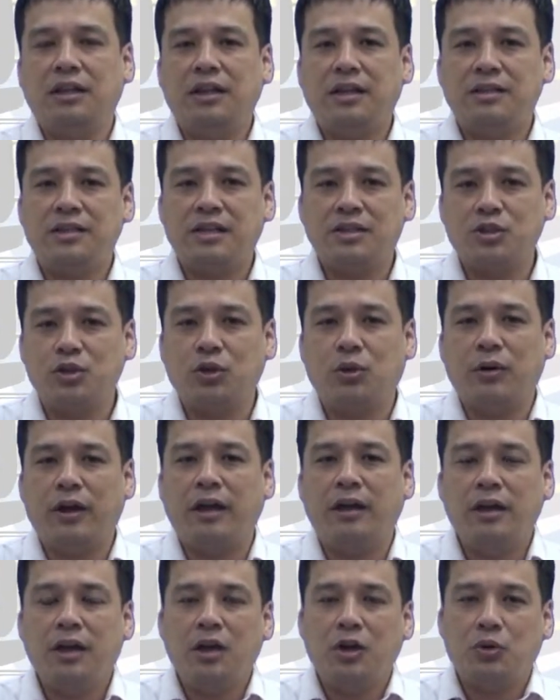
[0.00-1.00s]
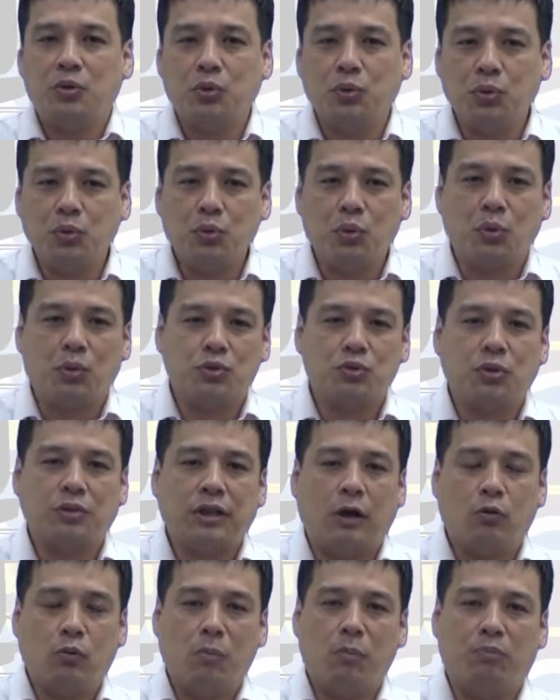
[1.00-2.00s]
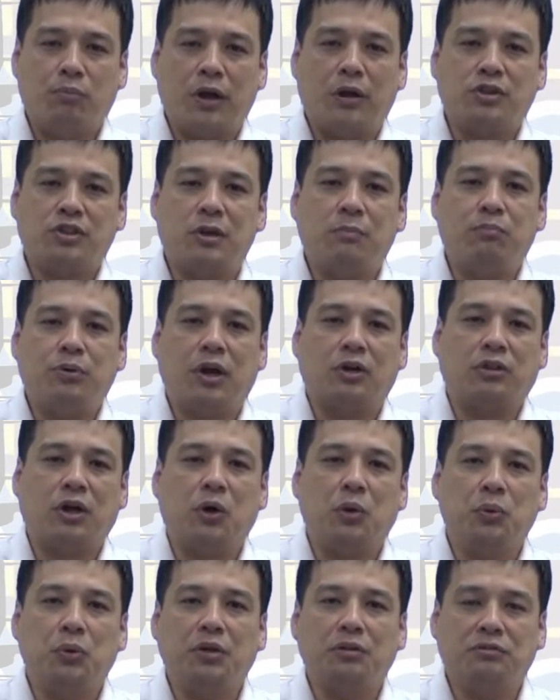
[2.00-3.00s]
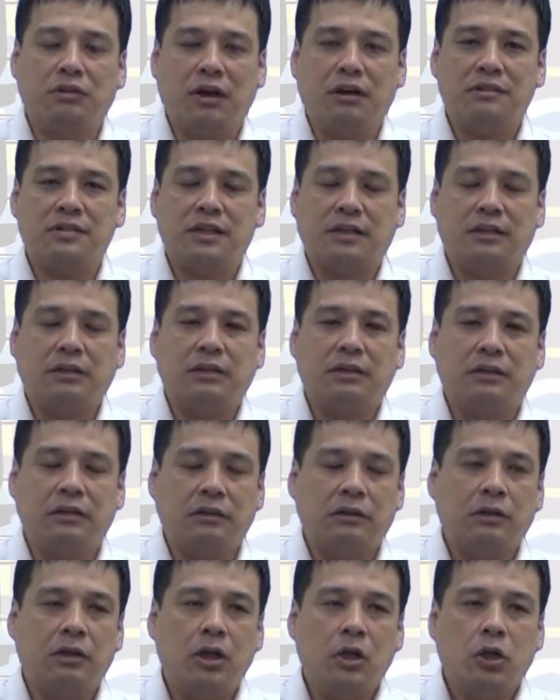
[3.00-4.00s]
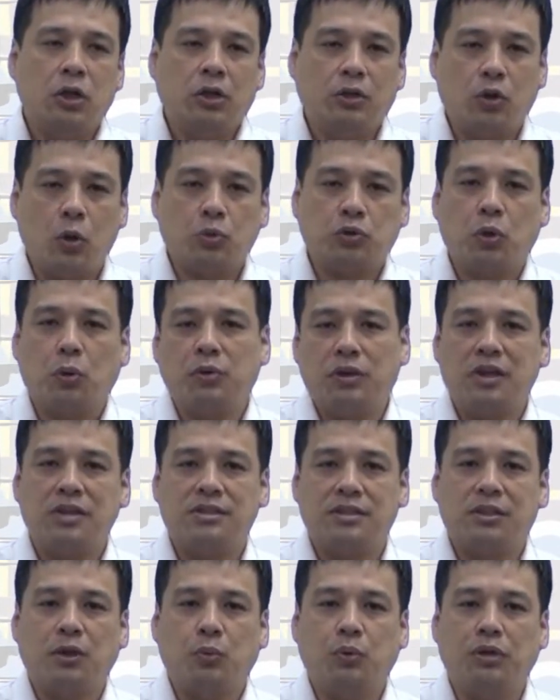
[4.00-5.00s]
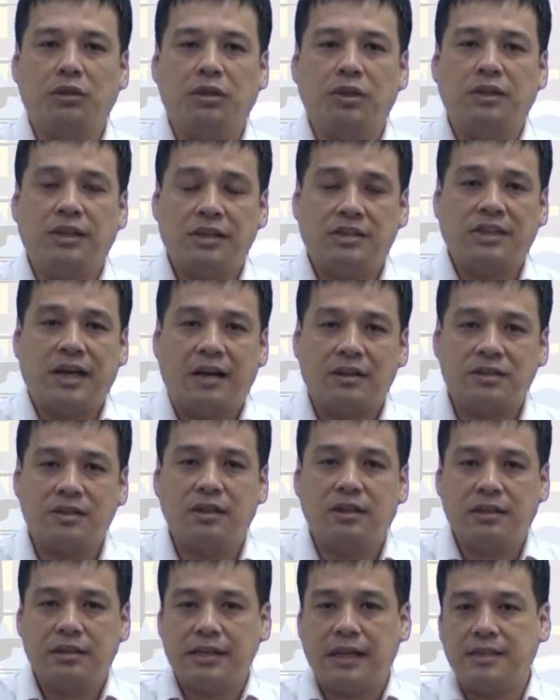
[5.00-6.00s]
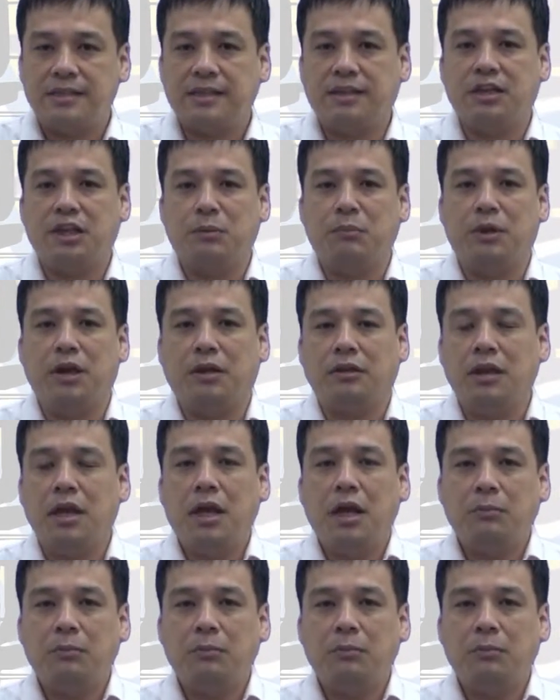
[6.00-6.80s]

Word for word: 那这个时候呢，如果说，那我们不要先不要讨论啊这个共同离子的问题。那假设在这里面。